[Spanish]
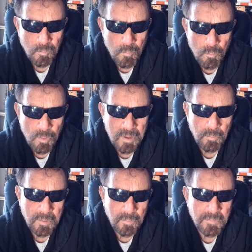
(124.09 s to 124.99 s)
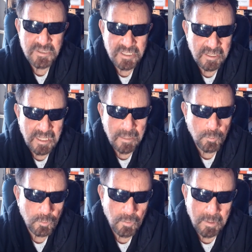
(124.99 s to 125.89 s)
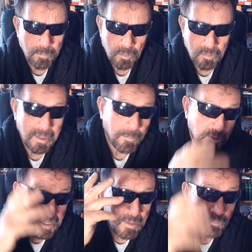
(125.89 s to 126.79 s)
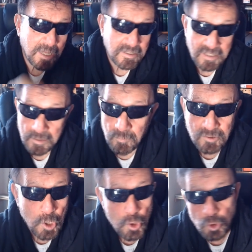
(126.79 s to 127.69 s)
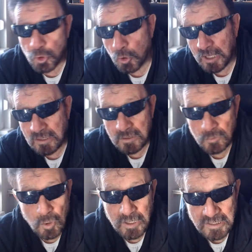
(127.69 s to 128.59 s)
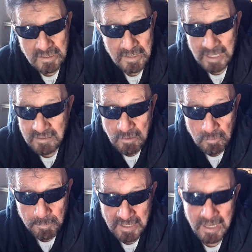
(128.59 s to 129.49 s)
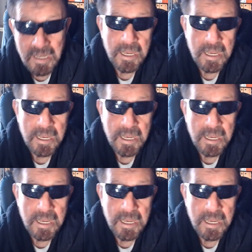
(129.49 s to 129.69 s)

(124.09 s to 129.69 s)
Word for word: muy, muy, muy visitada por todas las, potencias mundiales antiguas, todas, todas han estado en España.